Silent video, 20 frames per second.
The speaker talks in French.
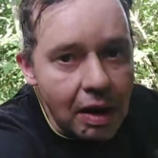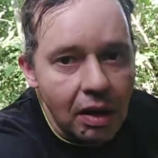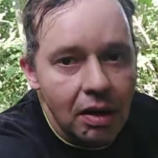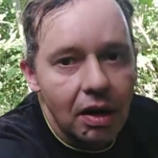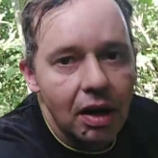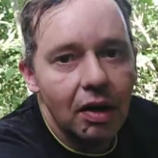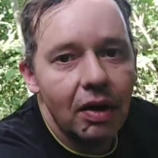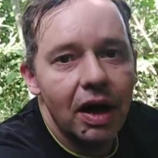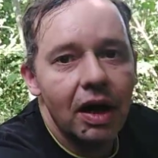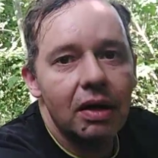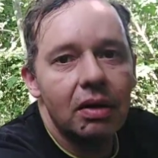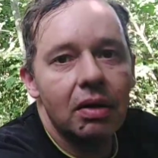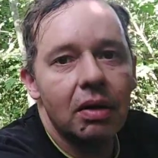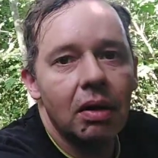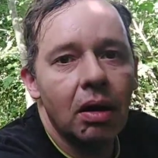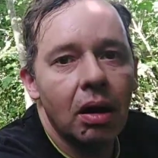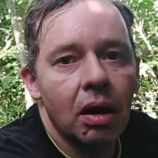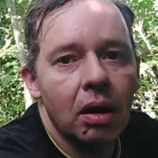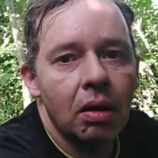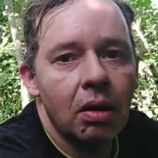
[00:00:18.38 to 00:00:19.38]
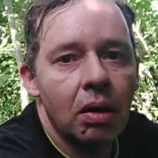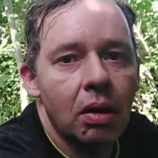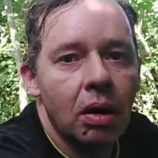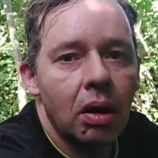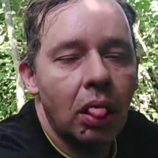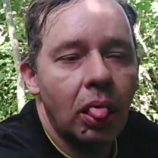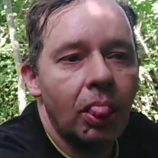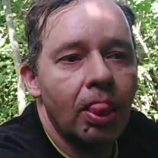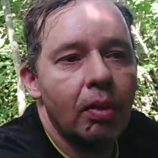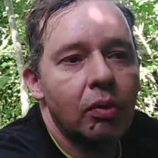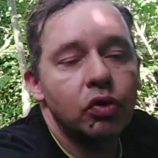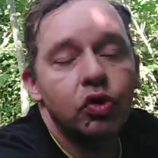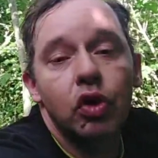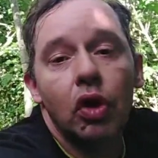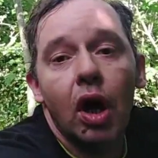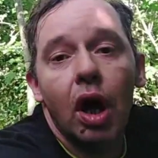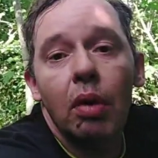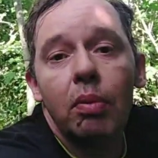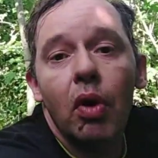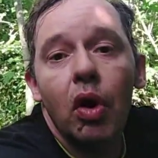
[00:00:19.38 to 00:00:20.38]
Ah ouais.
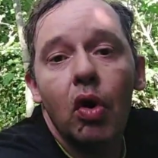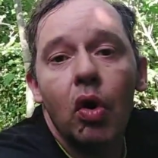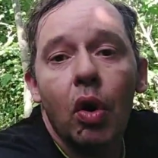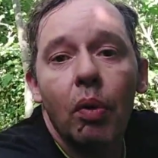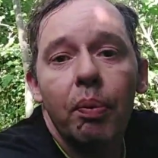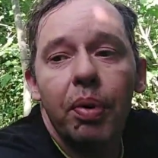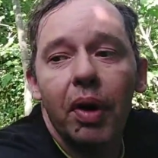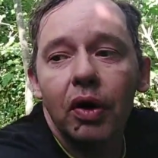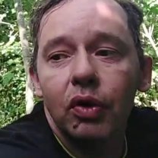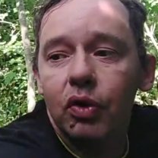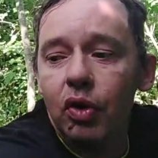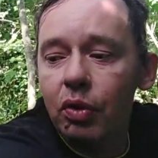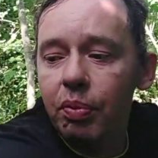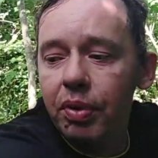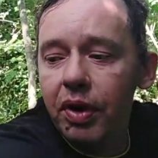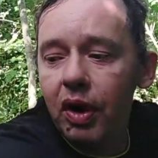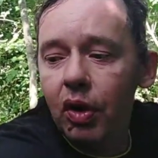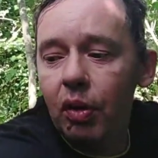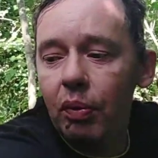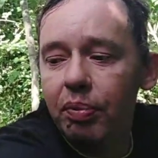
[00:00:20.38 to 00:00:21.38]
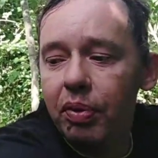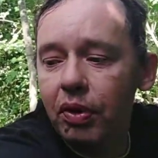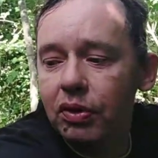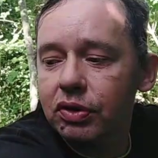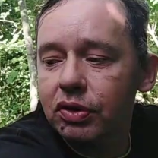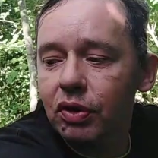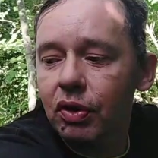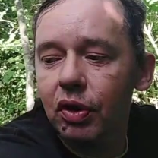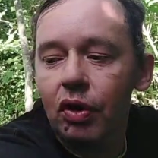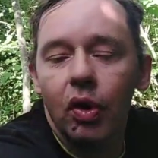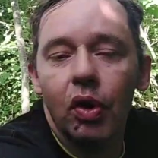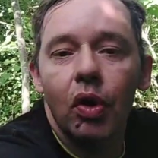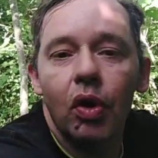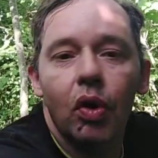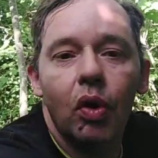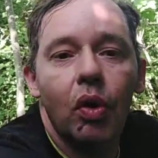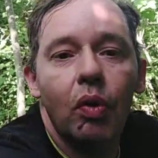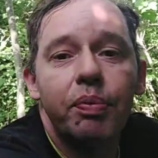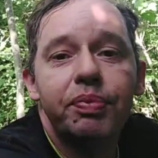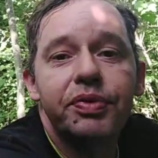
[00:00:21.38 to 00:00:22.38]
Généralement, quand on parle de baies, on pense euh,
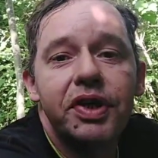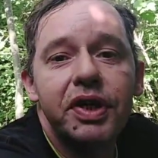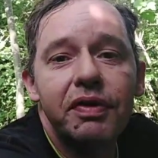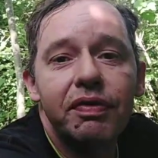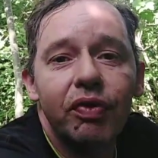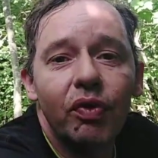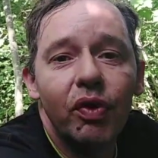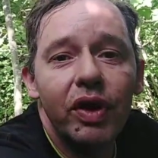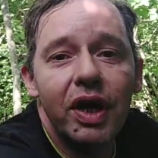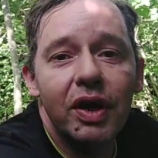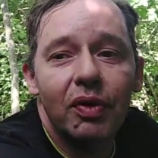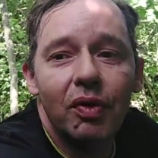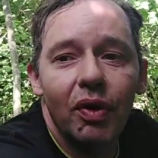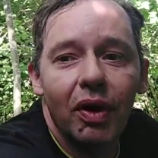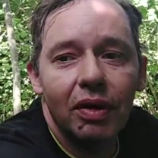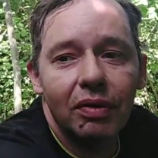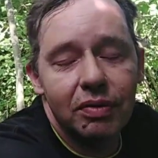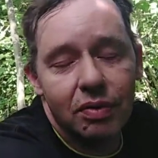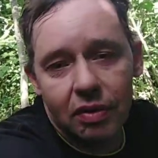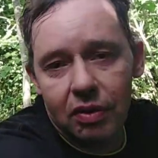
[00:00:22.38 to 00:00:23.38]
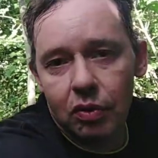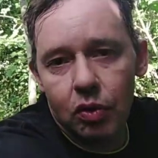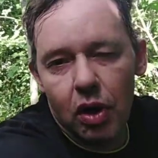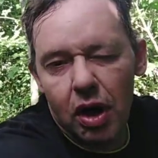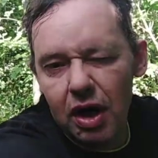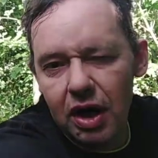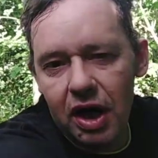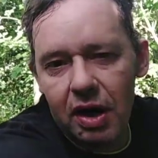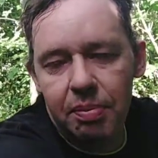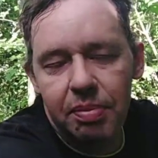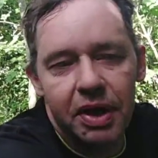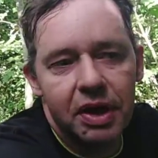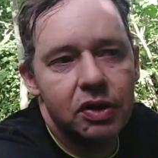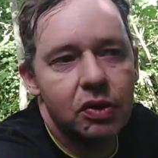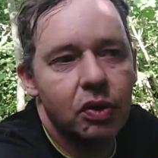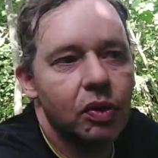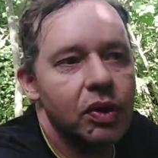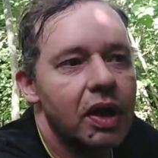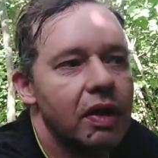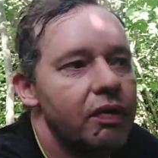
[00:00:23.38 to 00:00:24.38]
aux petits fruits, quoi. Les baies
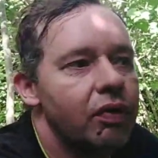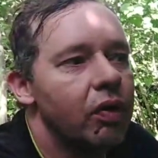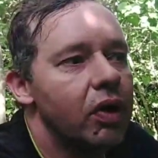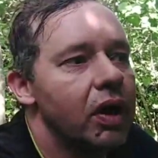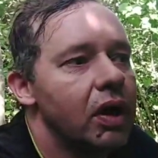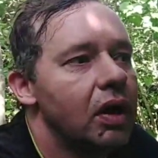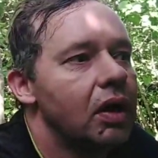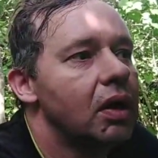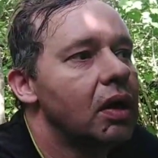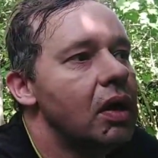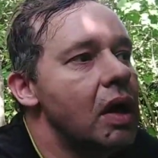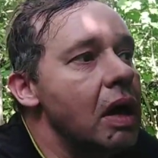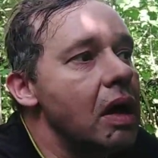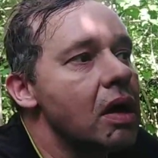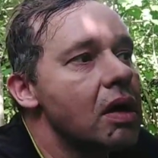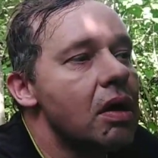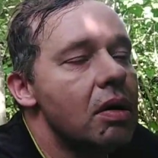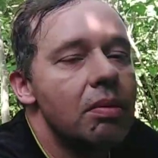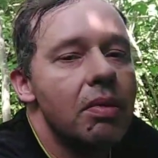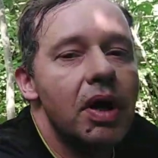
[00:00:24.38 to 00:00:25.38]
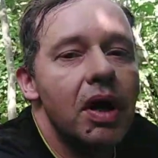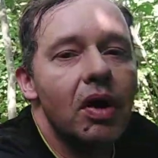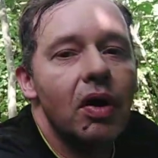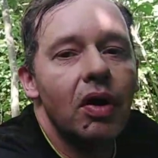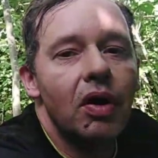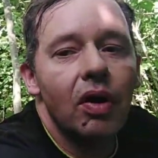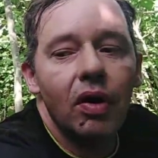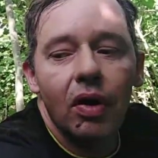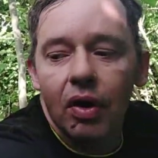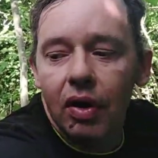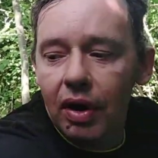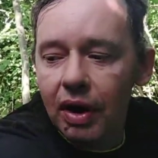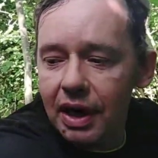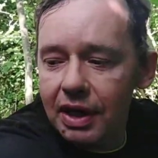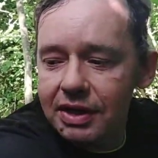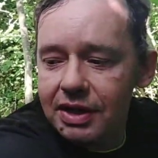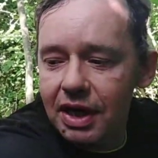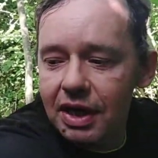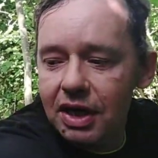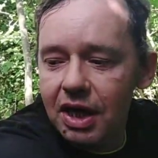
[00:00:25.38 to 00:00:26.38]
sont des fruits. Mais euh, là,
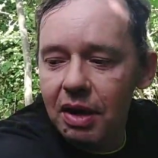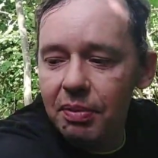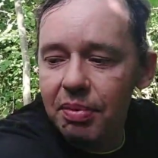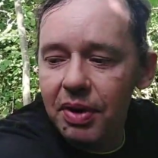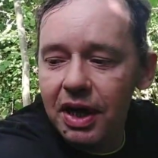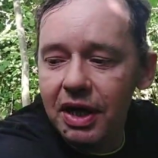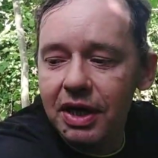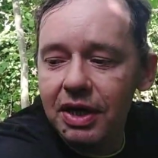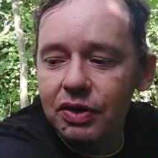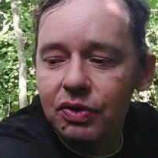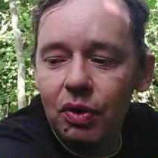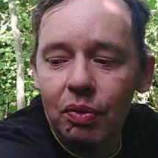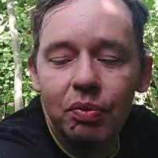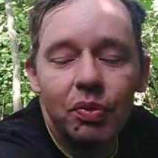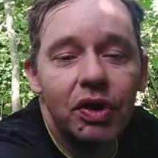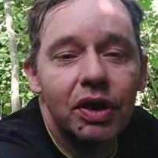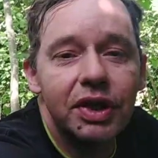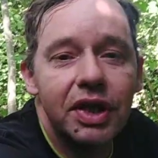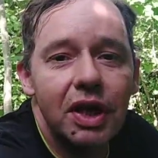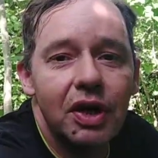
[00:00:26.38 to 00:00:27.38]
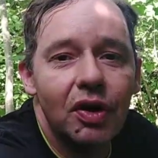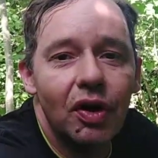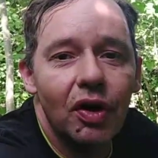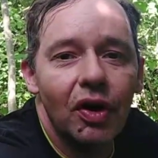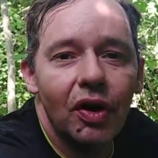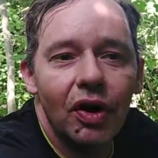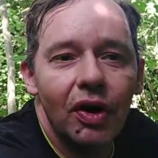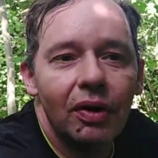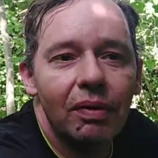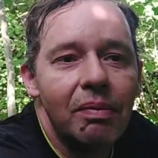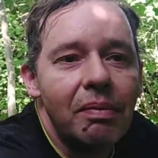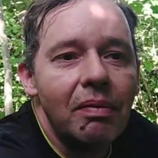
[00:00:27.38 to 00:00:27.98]
c'est des baies qui sont multicolores.